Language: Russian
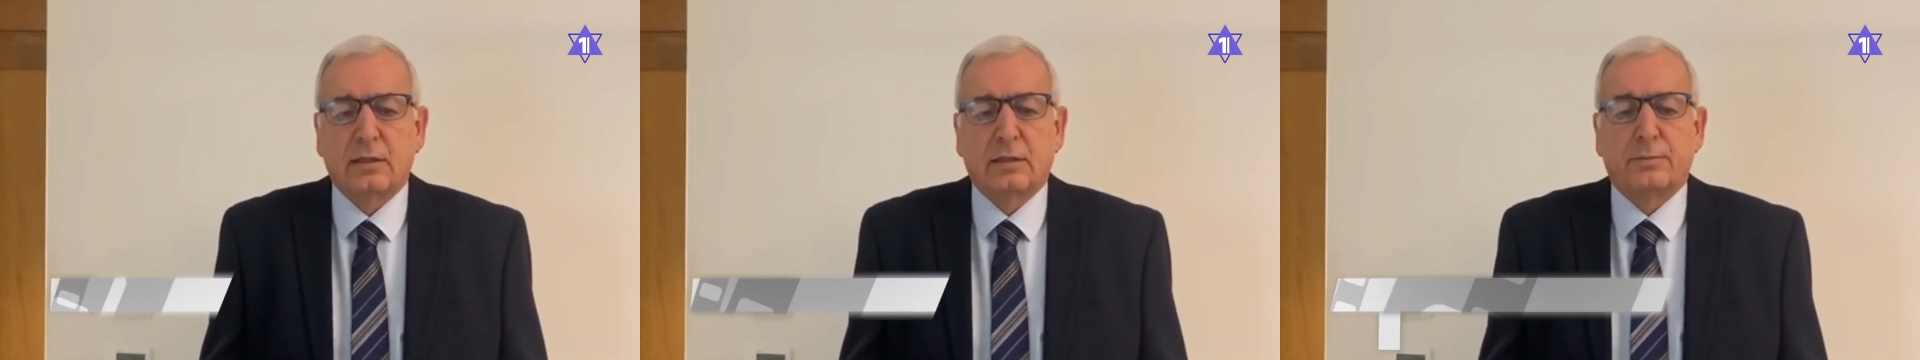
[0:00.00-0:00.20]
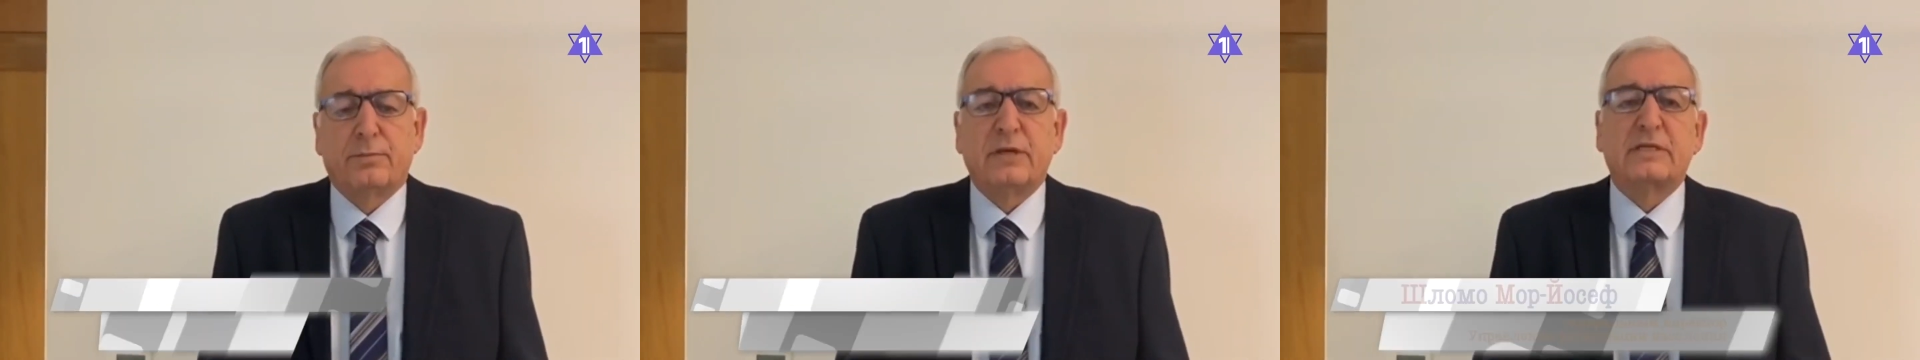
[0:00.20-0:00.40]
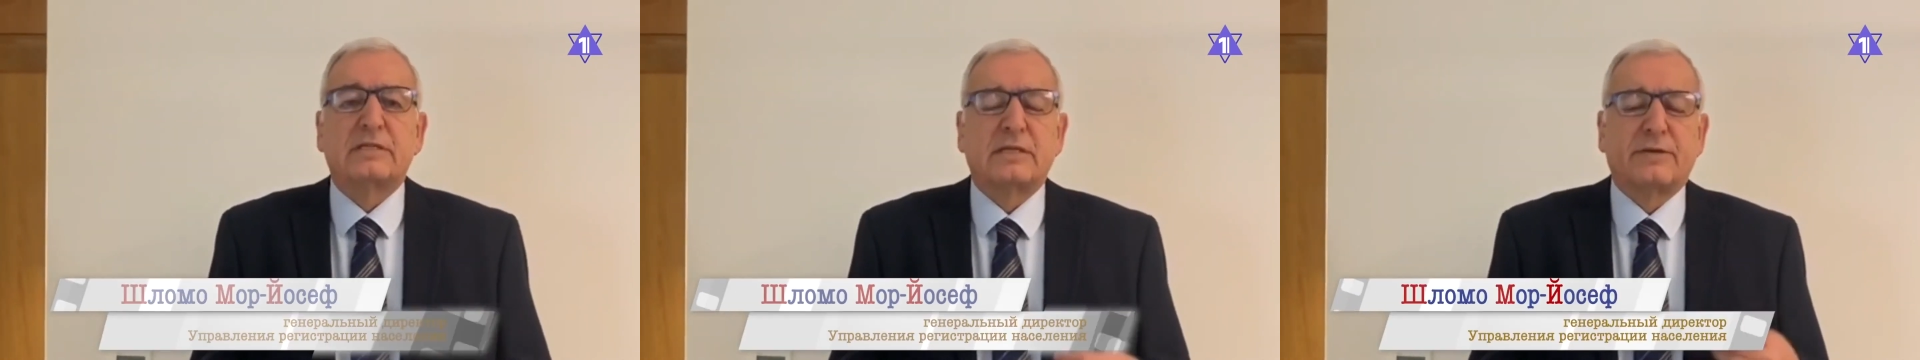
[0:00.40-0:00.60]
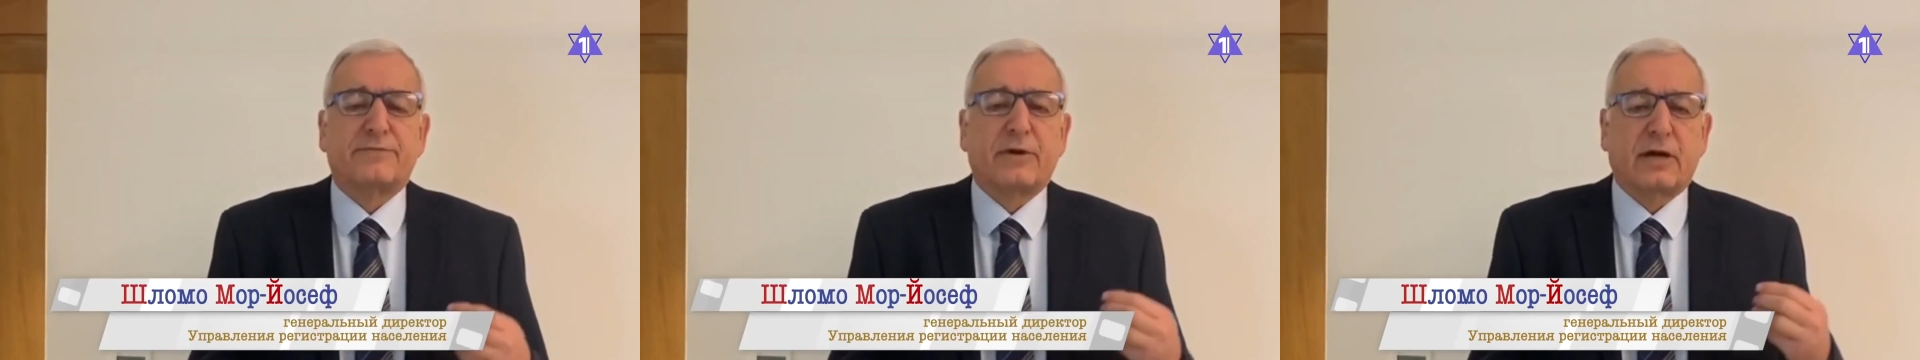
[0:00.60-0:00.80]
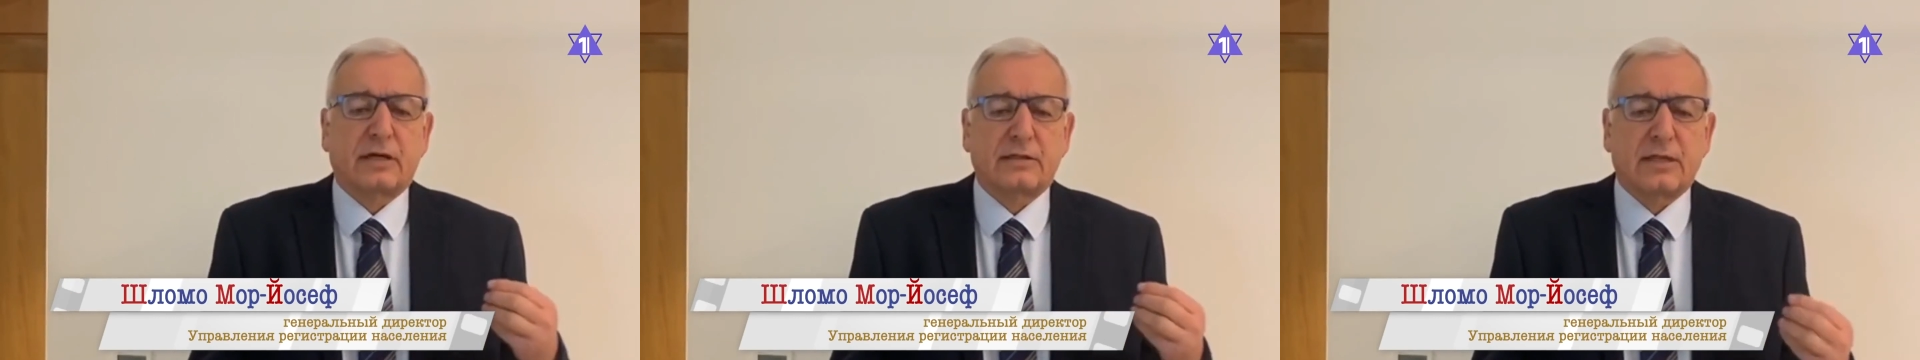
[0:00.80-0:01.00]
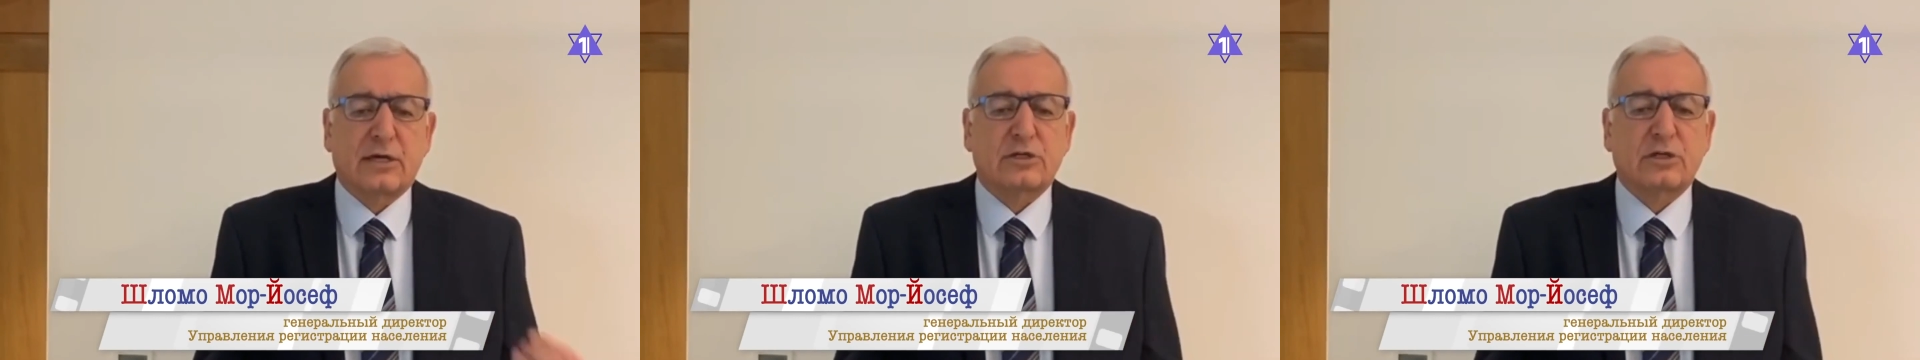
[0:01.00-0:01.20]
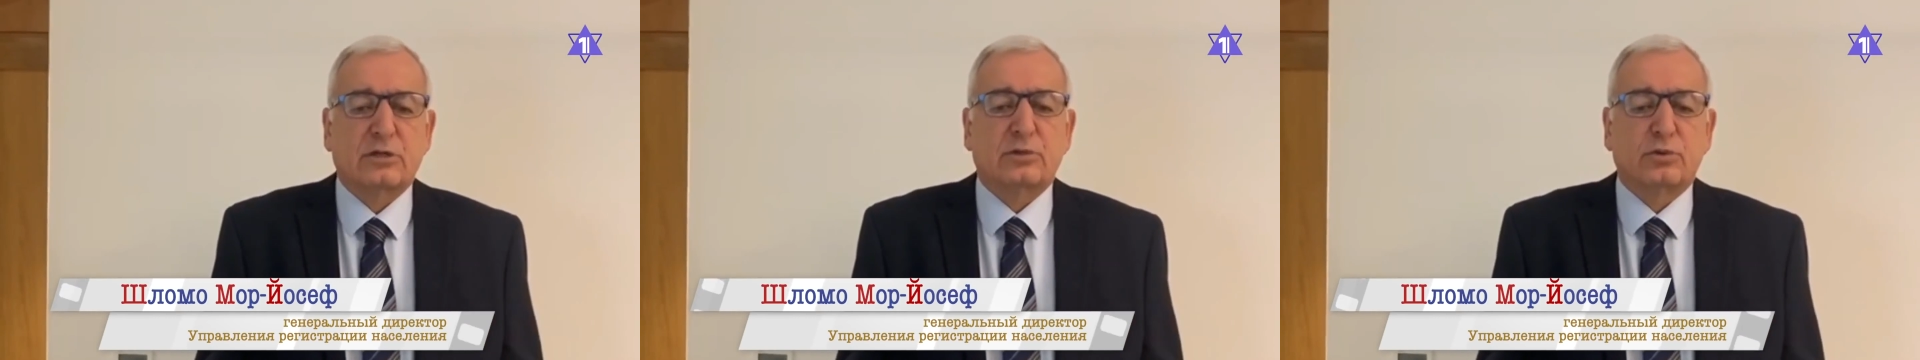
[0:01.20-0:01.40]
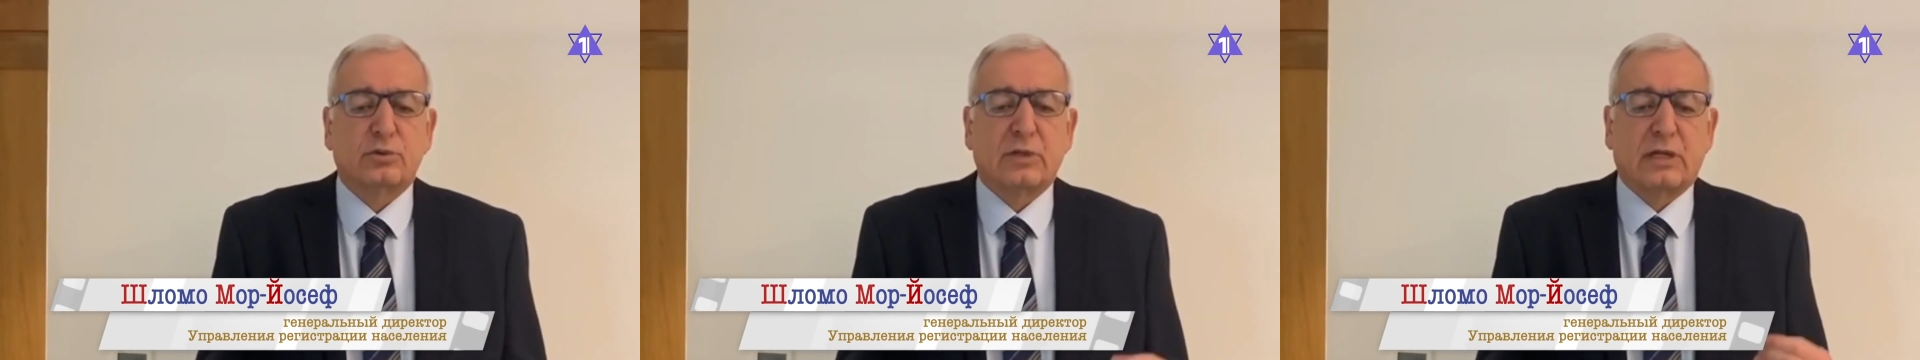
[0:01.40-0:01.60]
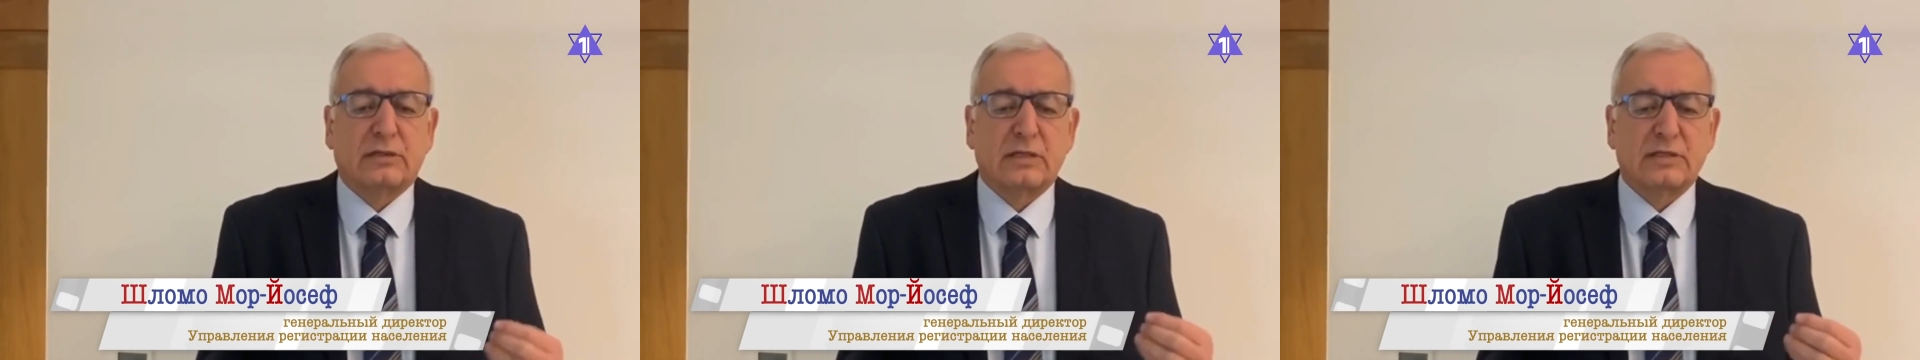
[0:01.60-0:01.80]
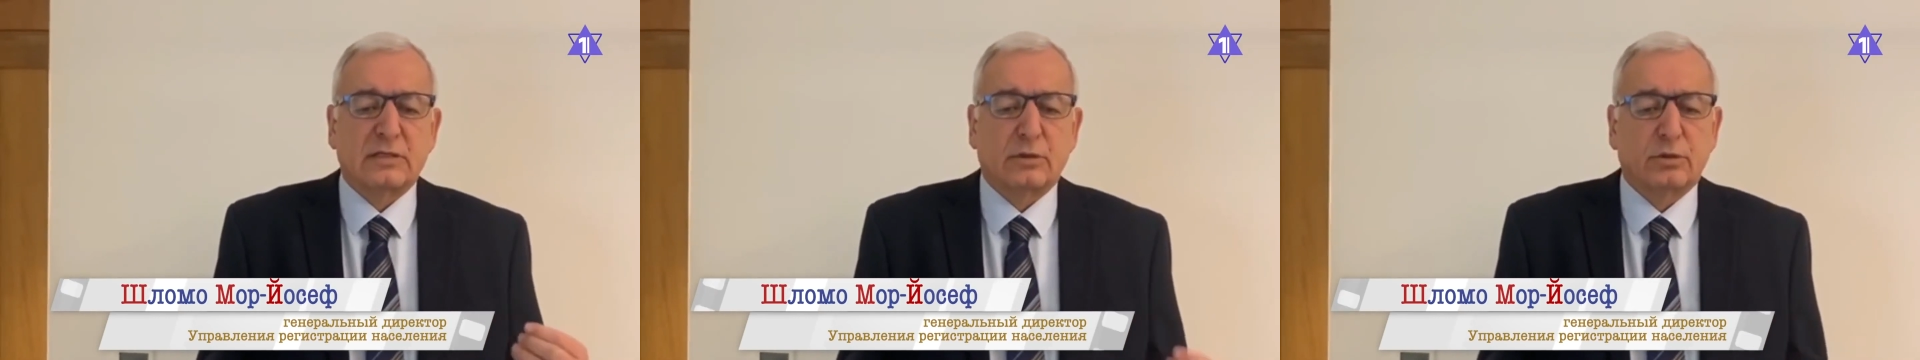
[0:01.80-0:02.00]
что при желании запрет можно
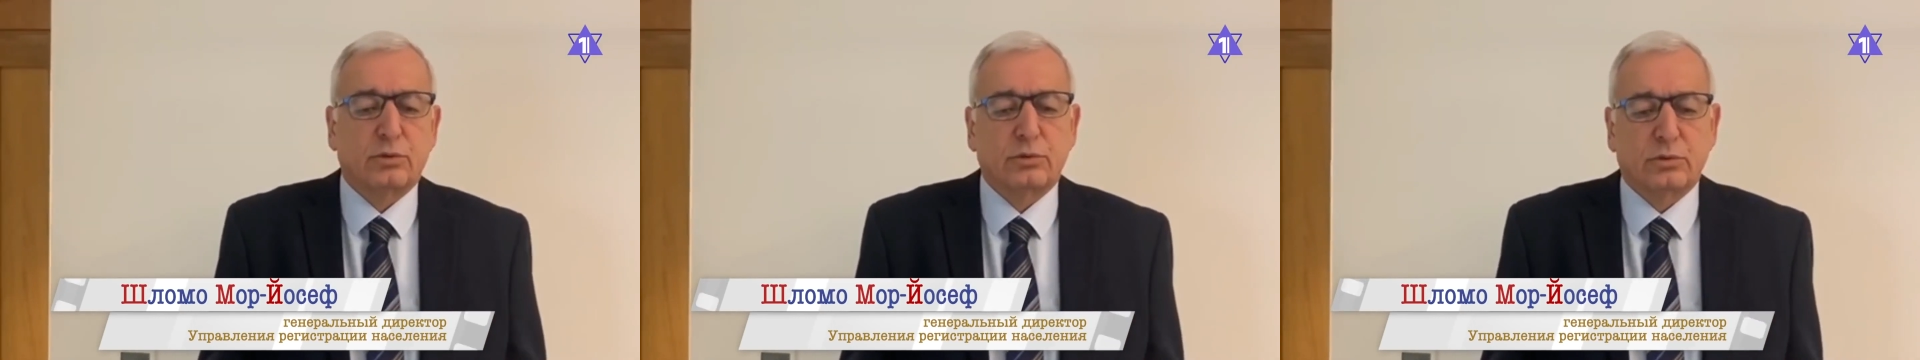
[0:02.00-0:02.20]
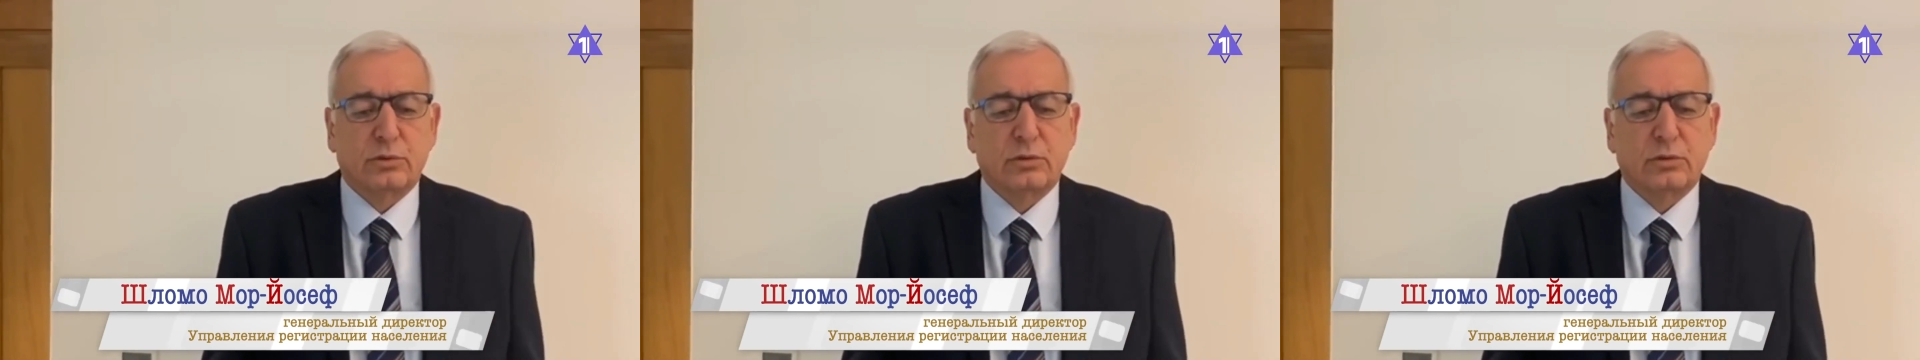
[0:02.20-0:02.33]
обойти.